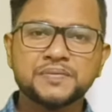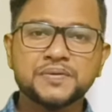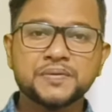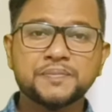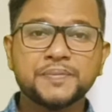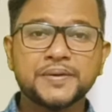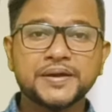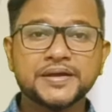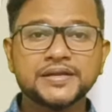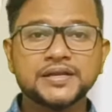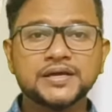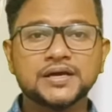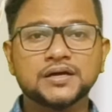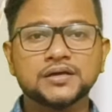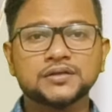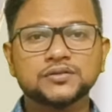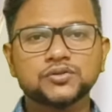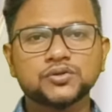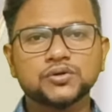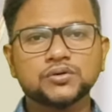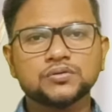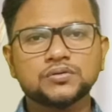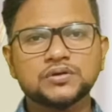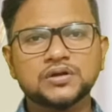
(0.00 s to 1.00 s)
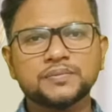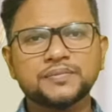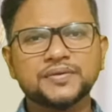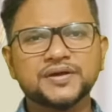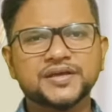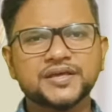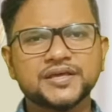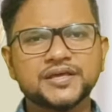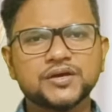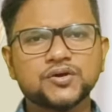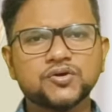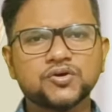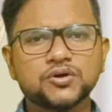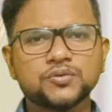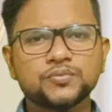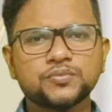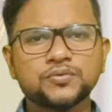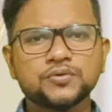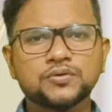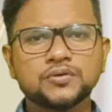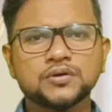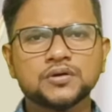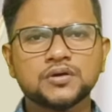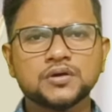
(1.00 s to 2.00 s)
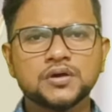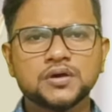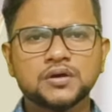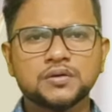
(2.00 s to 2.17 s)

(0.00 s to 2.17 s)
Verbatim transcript: ভেবে পাই না তখন আমরা কি করব